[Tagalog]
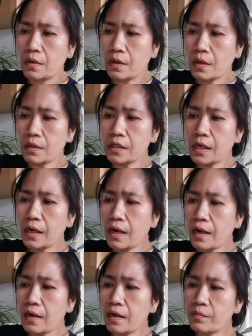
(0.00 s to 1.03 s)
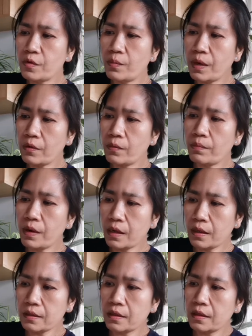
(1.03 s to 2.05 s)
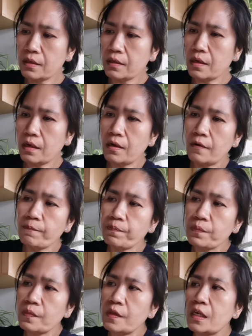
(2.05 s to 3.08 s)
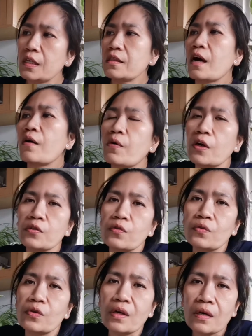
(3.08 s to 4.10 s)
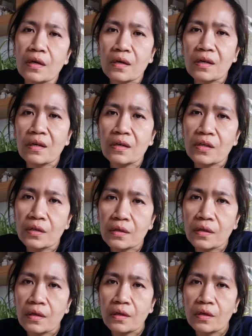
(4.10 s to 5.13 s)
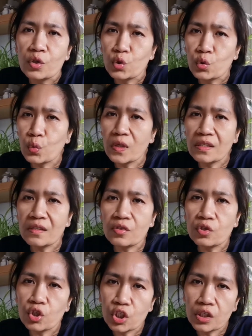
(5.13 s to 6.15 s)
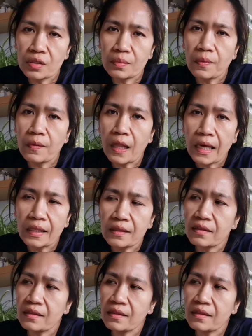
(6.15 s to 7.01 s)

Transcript: at saka alam nyo ba kung bakit din na tinatawag to na Swiss cheese plant